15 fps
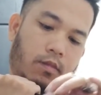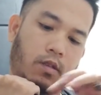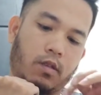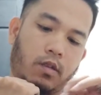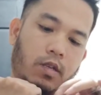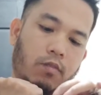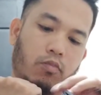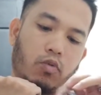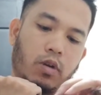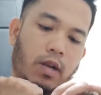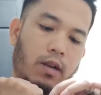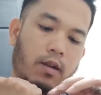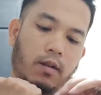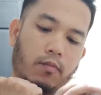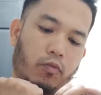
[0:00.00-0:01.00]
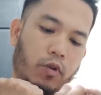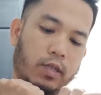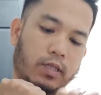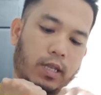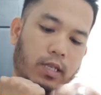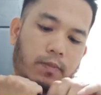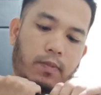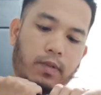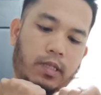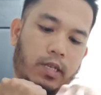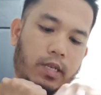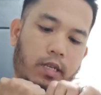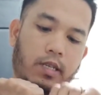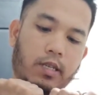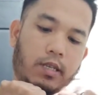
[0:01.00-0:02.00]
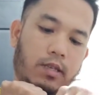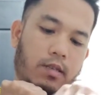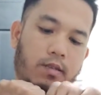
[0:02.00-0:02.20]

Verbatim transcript: ini di bulan puasa seperti ini